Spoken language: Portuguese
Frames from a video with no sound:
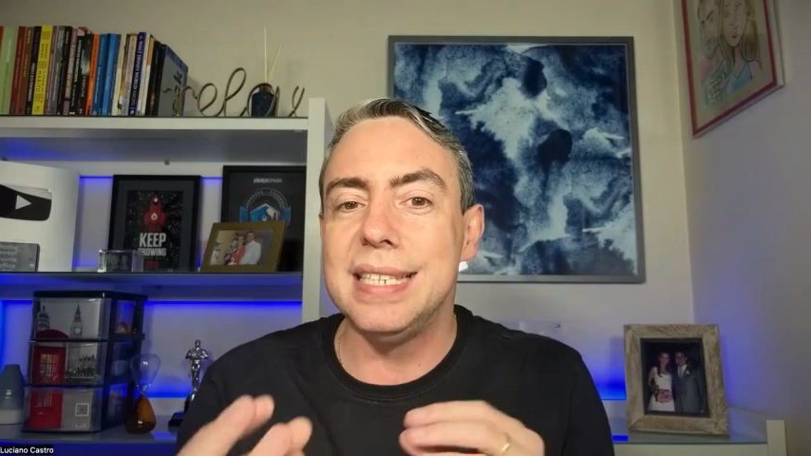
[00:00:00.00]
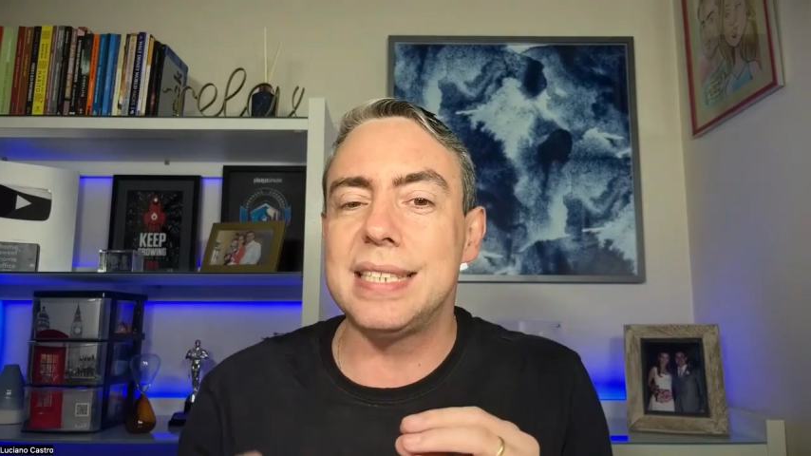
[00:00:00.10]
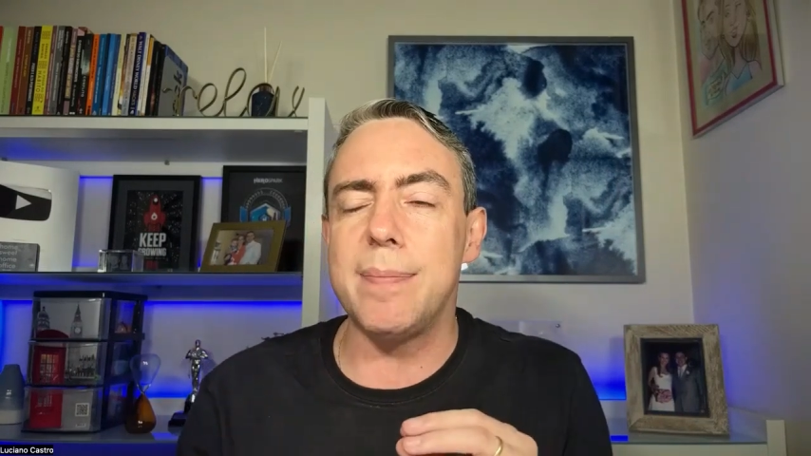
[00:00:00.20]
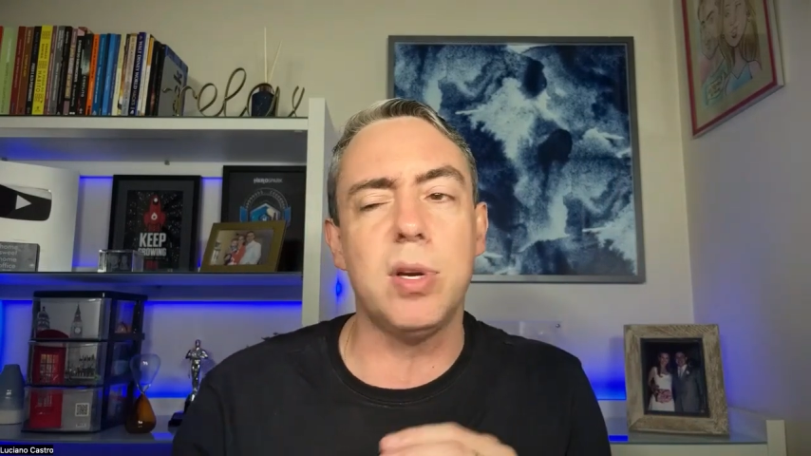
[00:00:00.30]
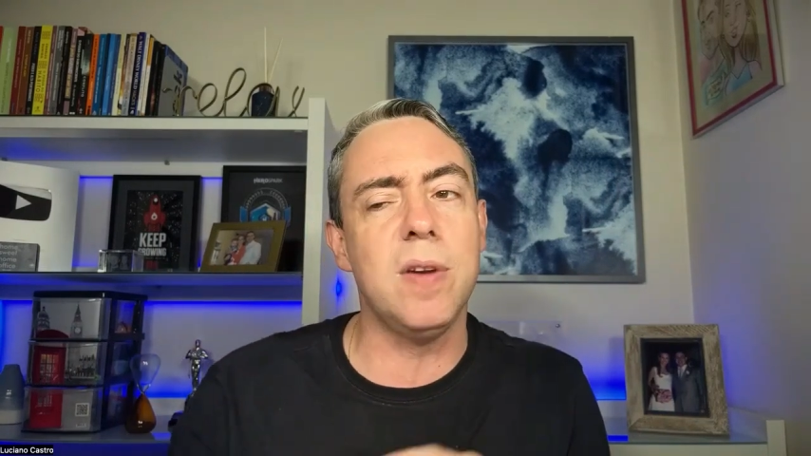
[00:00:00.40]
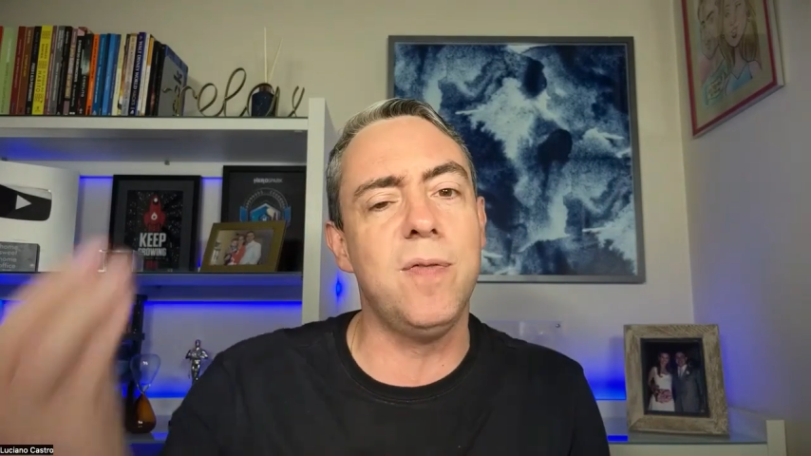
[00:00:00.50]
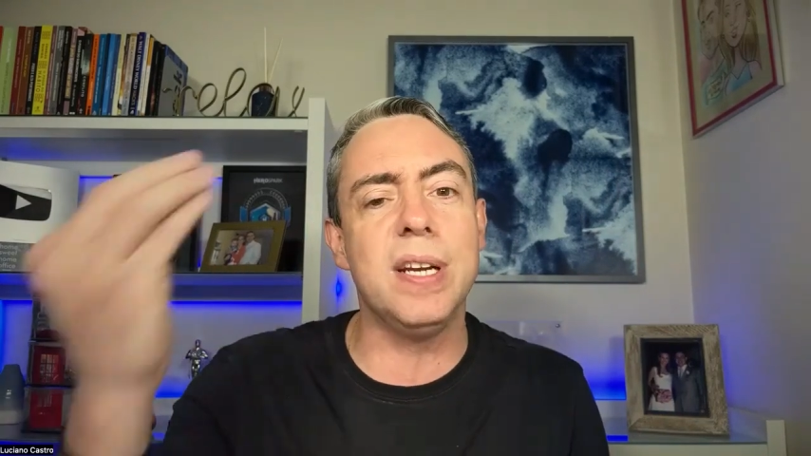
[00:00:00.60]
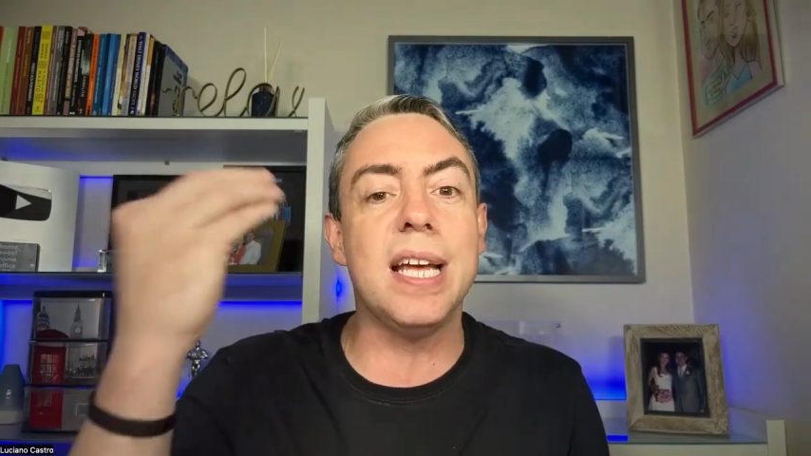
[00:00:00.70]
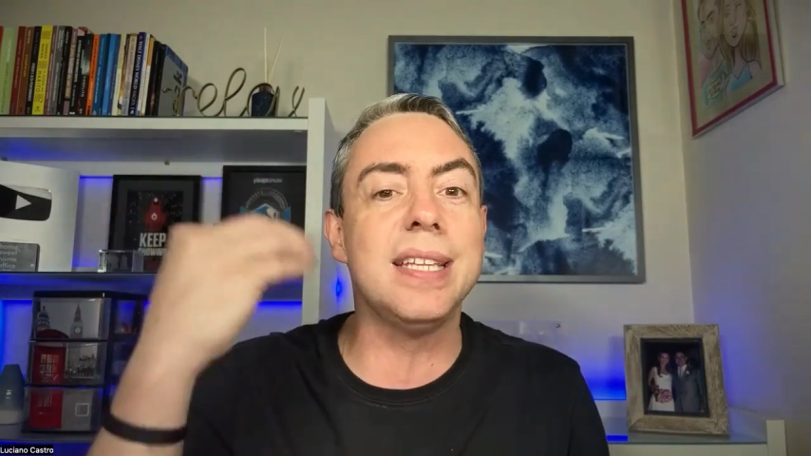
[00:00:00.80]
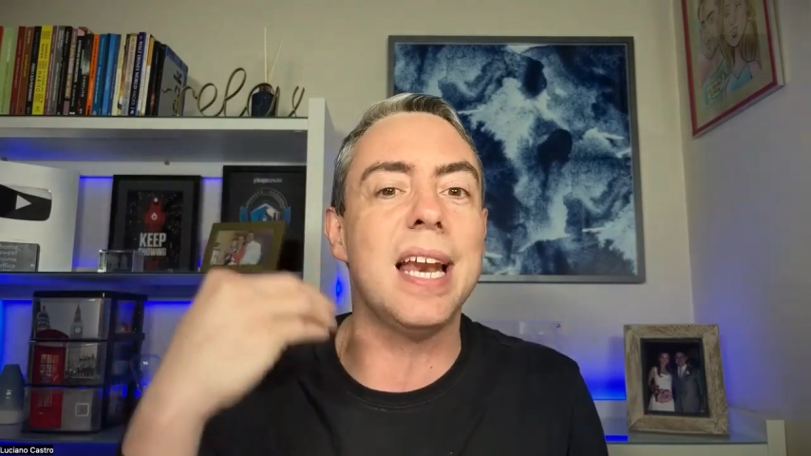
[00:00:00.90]
e saber o que
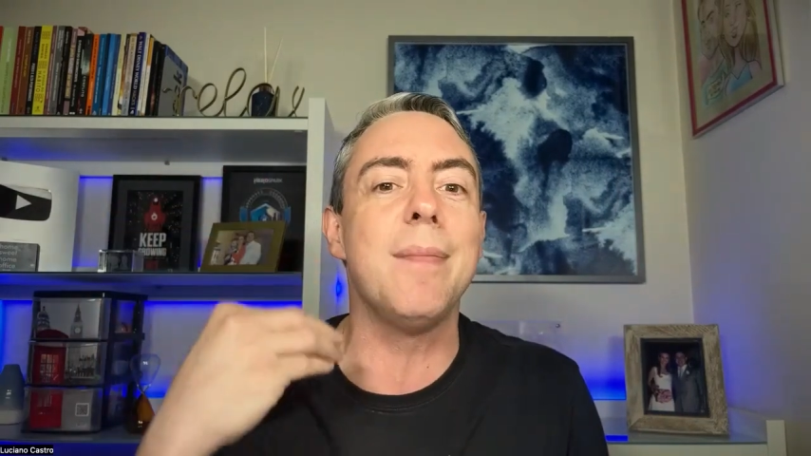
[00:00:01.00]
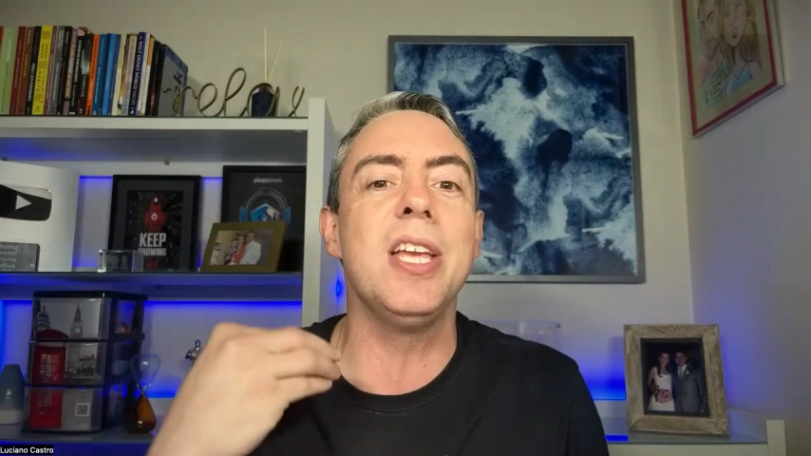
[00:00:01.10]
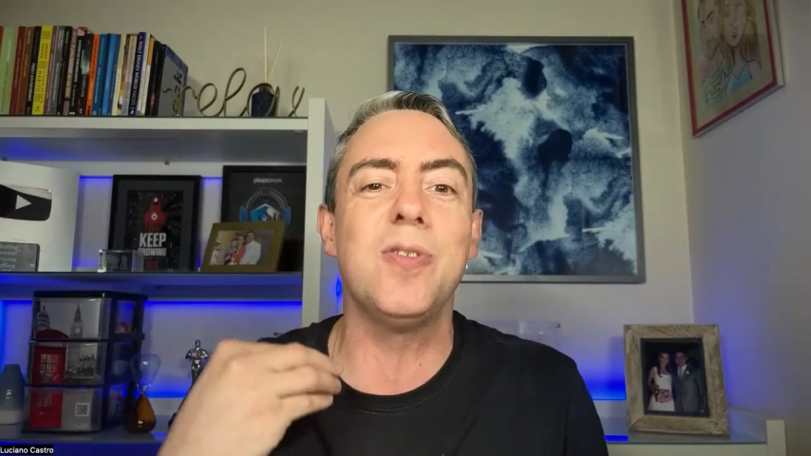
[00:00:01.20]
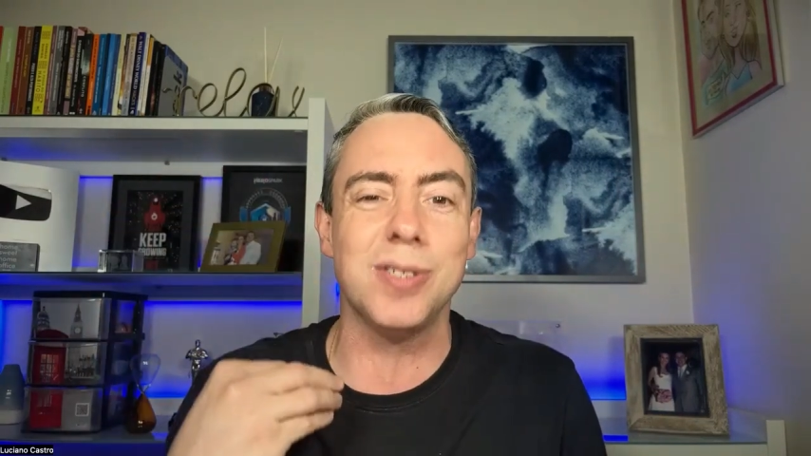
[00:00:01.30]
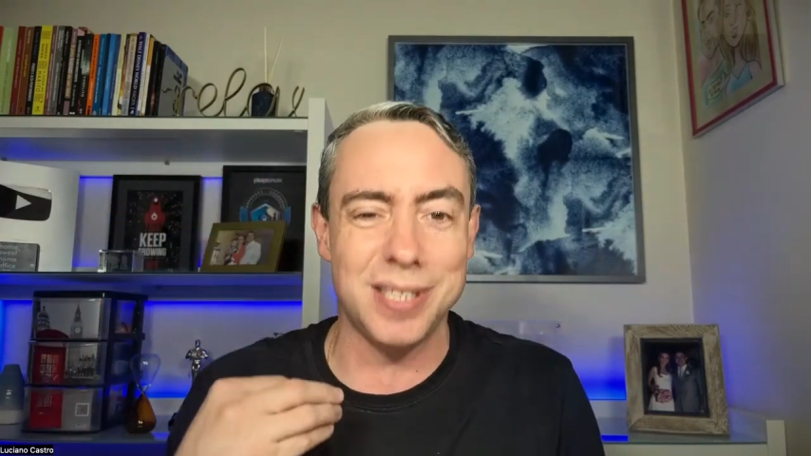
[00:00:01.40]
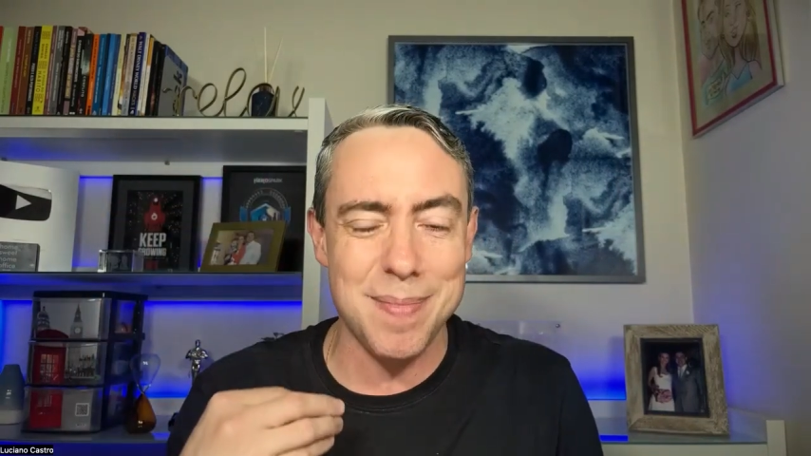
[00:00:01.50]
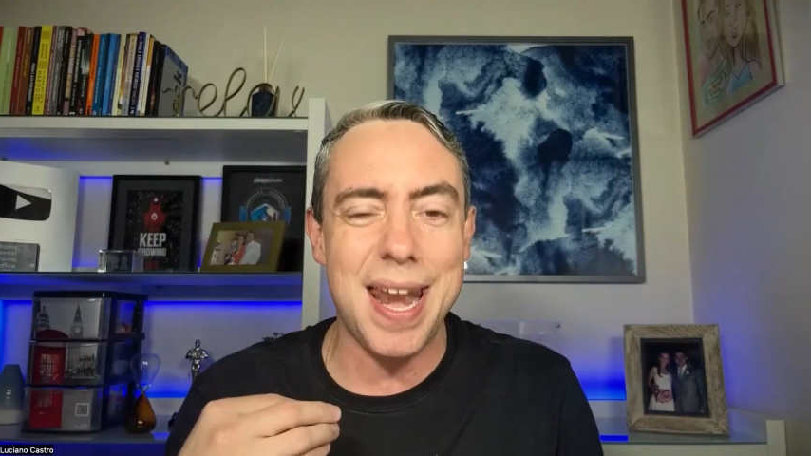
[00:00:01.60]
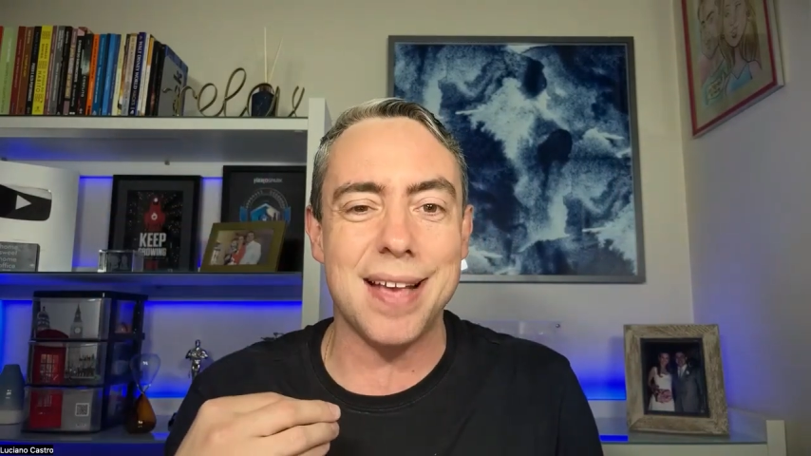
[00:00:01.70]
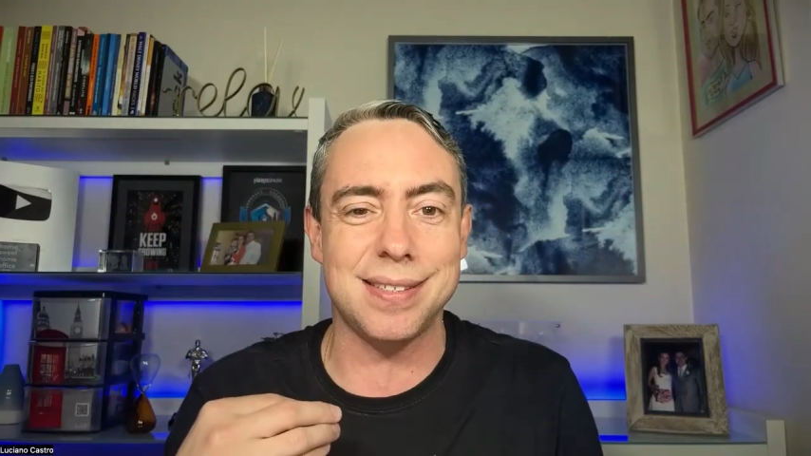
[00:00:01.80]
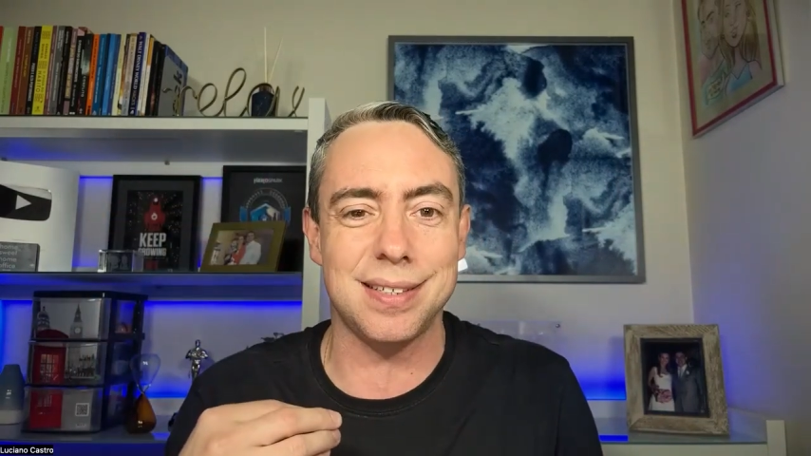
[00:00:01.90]
verdadeiramente você
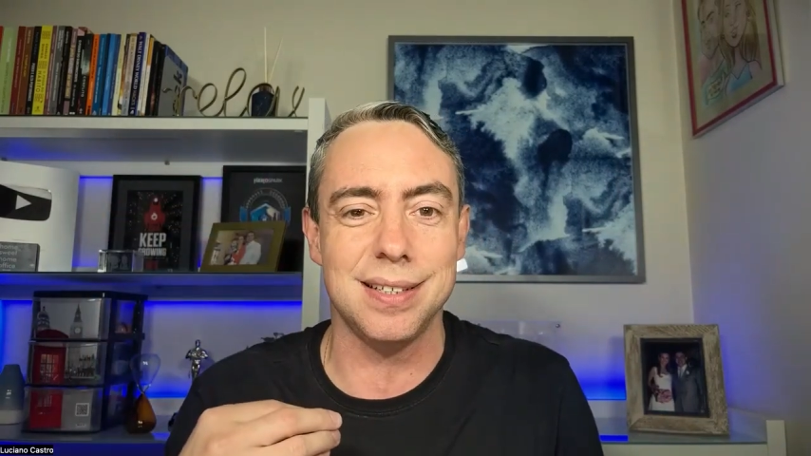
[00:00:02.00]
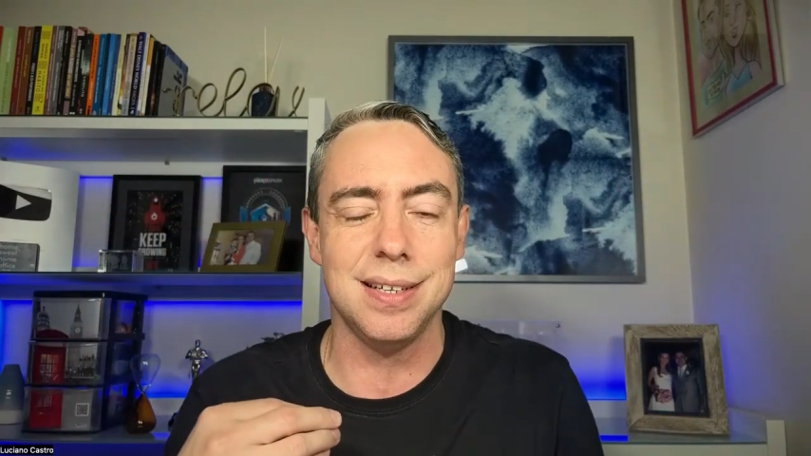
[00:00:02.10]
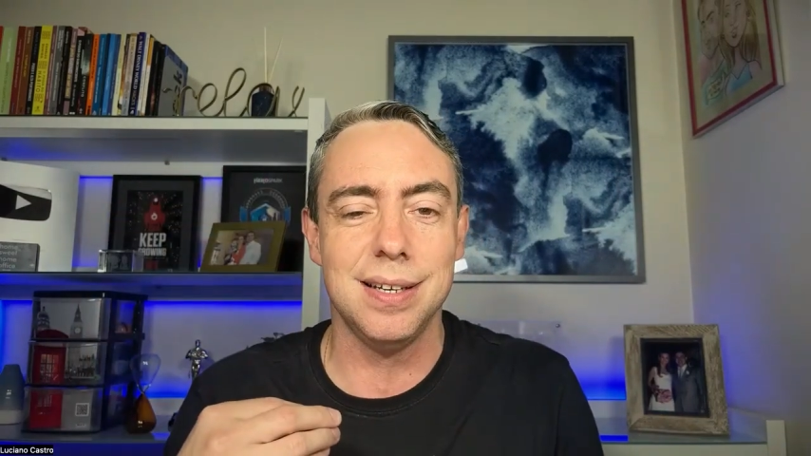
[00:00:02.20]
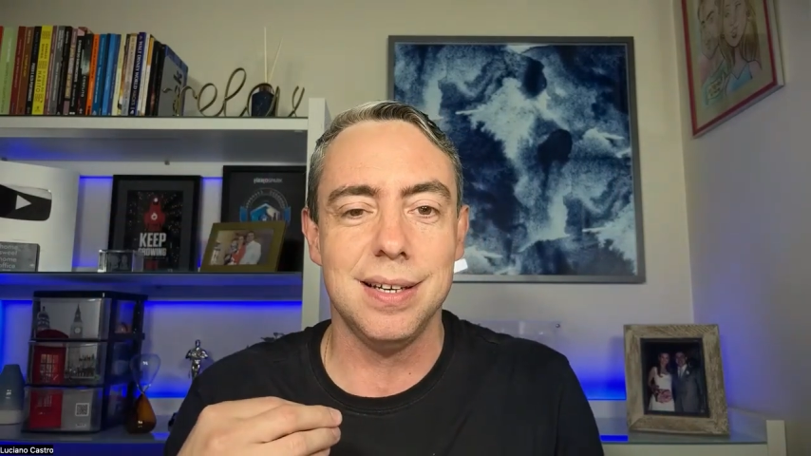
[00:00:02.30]
merece.